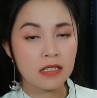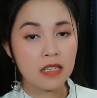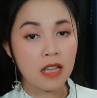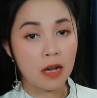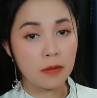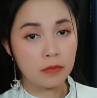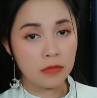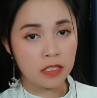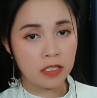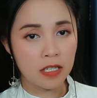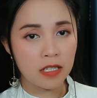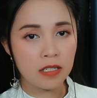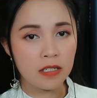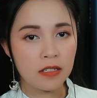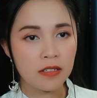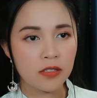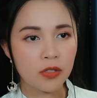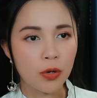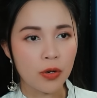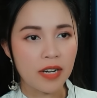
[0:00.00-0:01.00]
Thậm
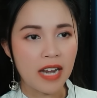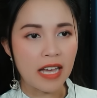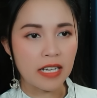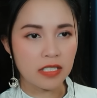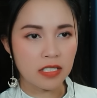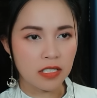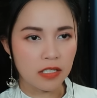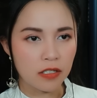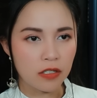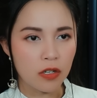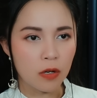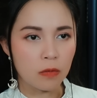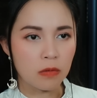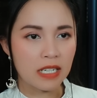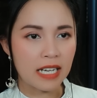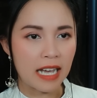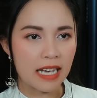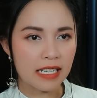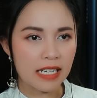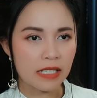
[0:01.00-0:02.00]
chí tôi đã sử dụng
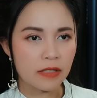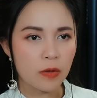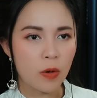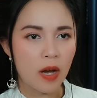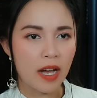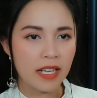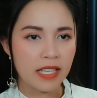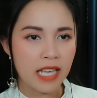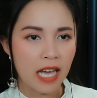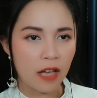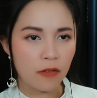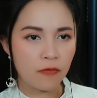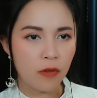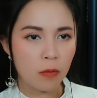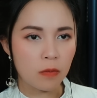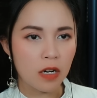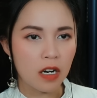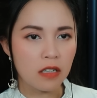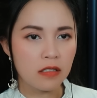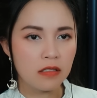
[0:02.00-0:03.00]
cả cách hóa giải
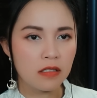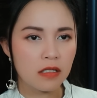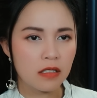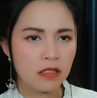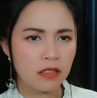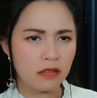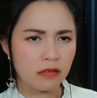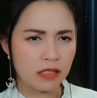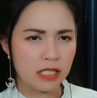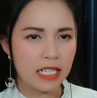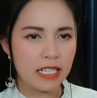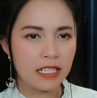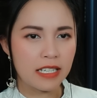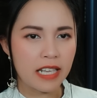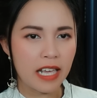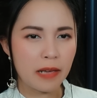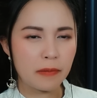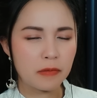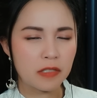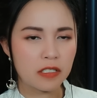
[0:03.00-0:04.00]
phong ấn được ghi
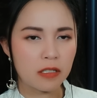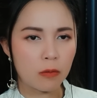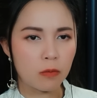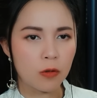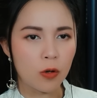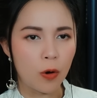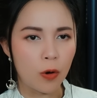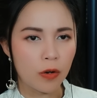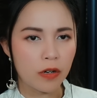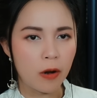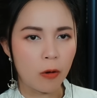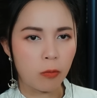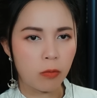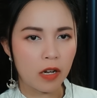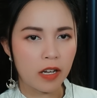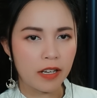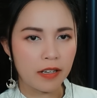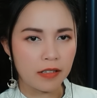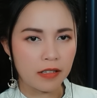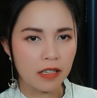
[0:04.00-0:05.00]
chép trong cổ độc
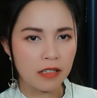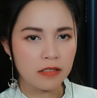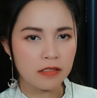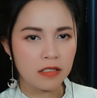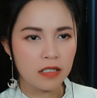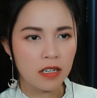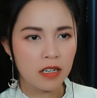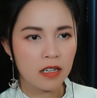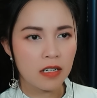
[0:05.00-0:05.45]
kỳ thư.